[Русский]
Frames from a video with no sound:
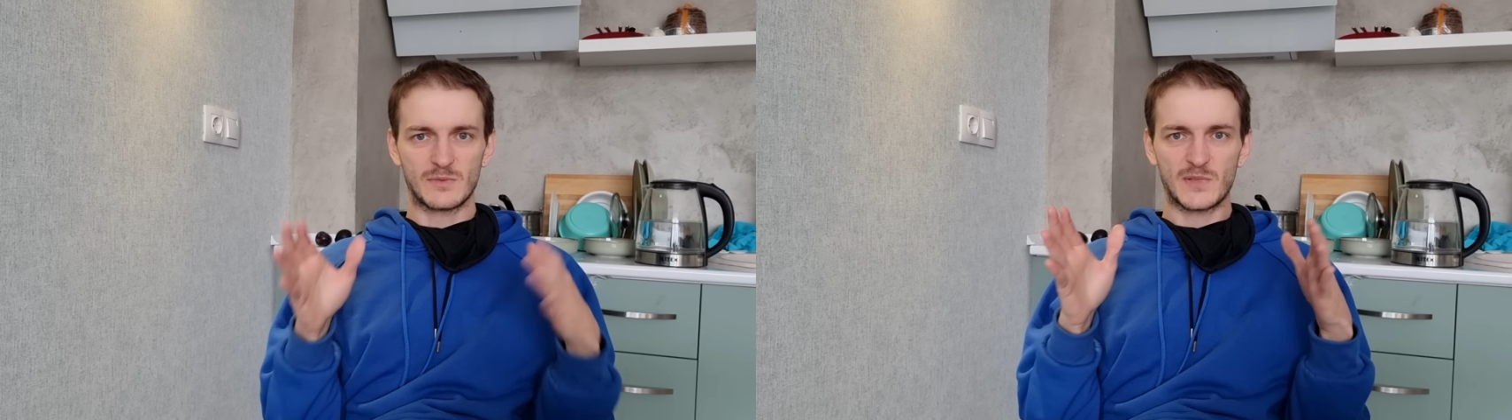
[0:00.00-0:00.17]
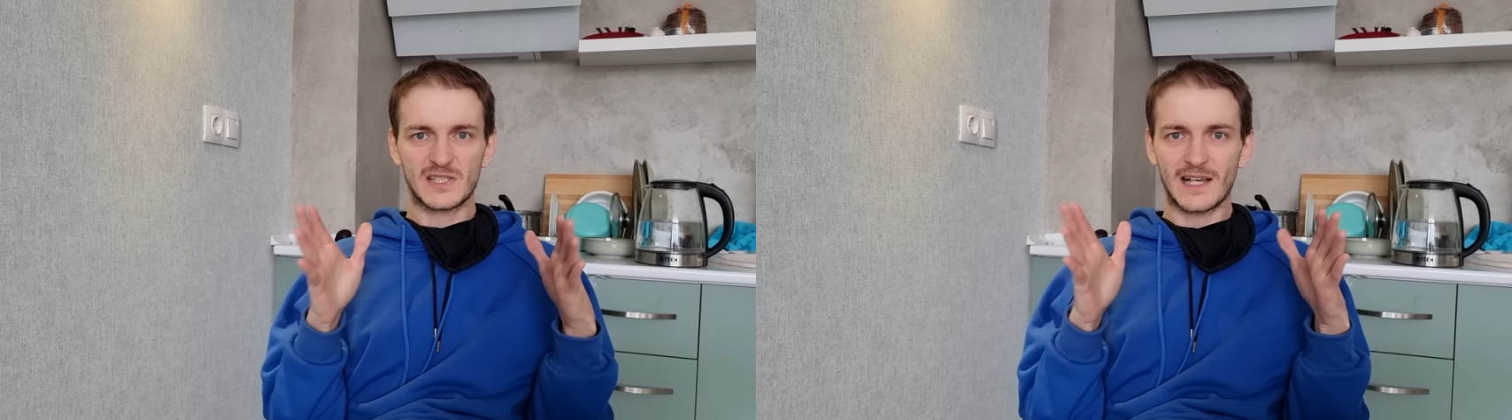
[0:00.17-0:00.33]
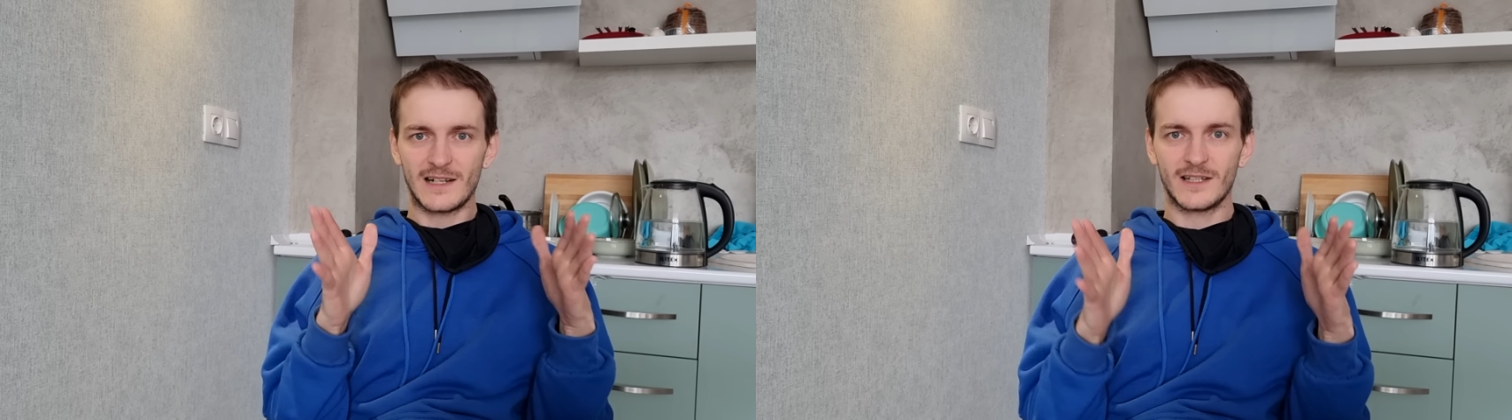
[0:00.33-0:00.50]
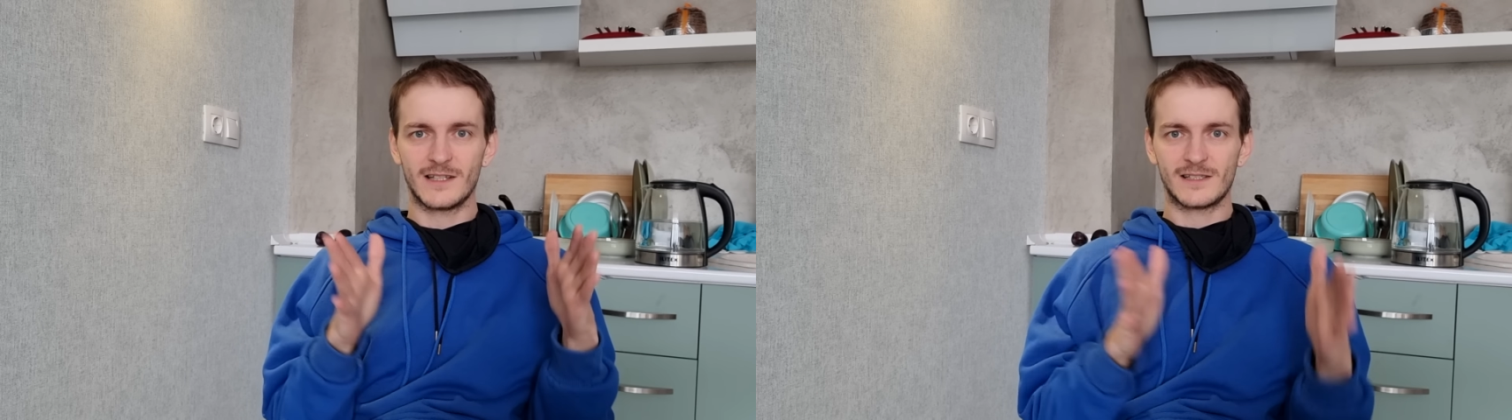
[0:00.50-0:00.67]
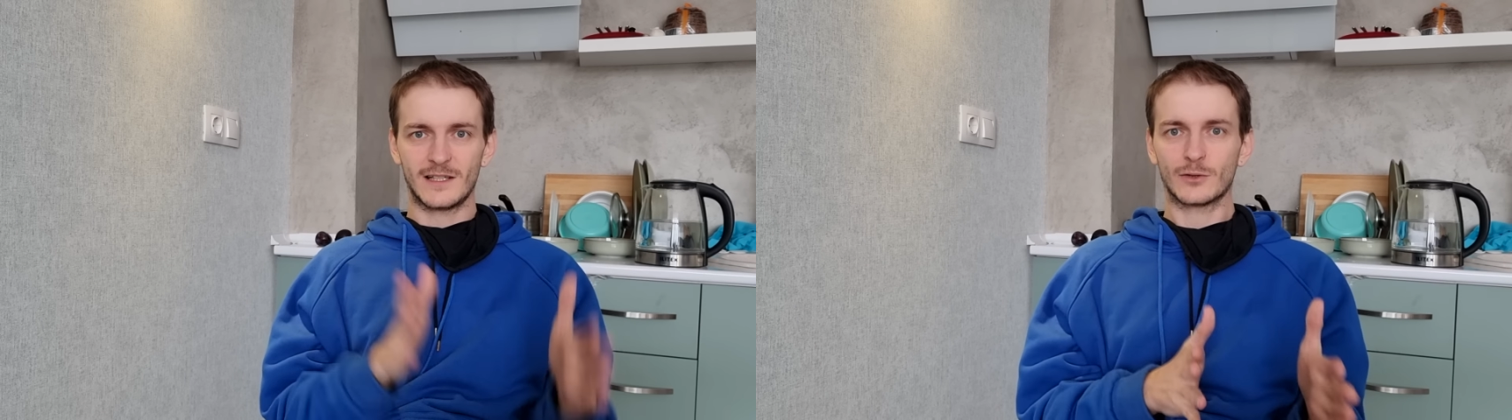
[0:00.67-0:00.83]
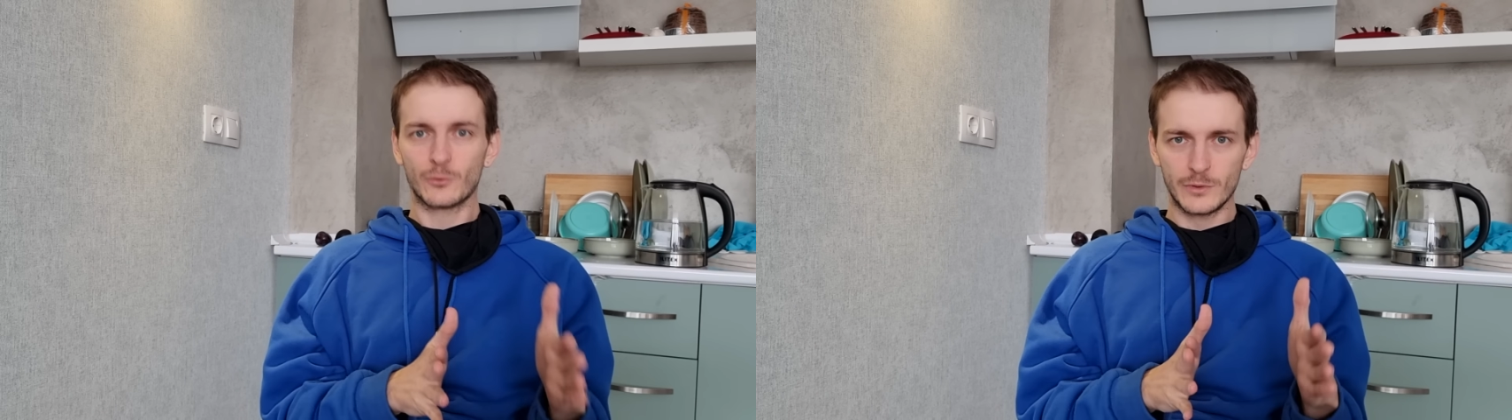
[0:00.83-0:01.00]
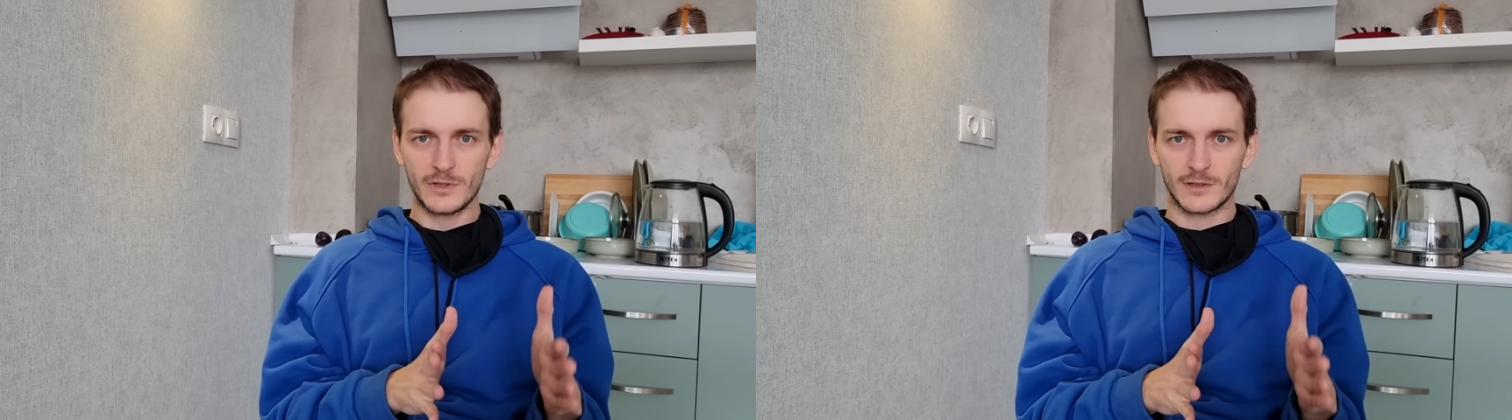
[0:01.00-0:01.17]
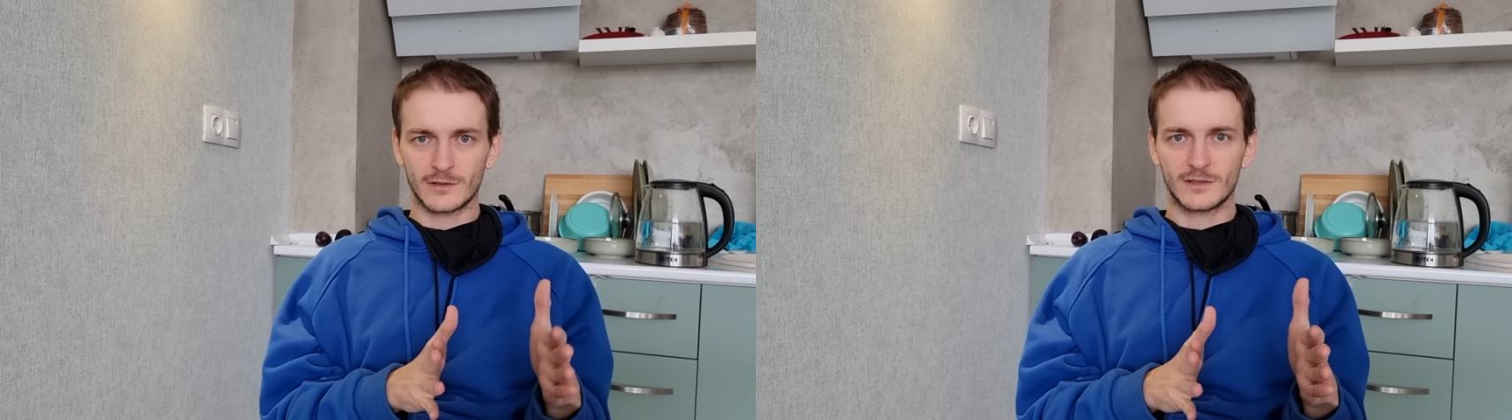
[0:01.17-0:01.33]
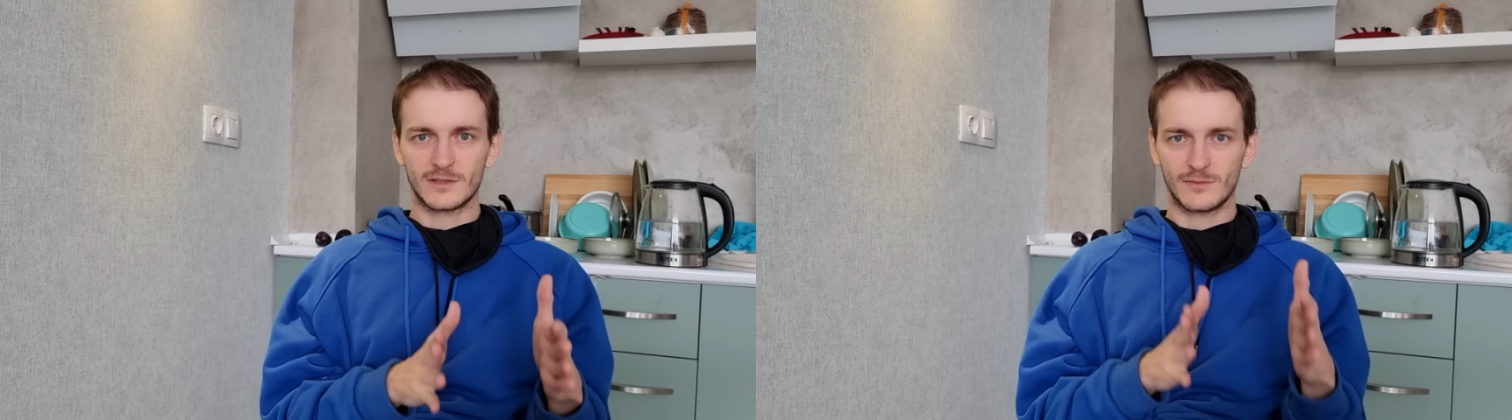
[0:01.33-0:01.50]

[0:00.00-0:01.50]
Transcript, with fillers: специально есть сотрудник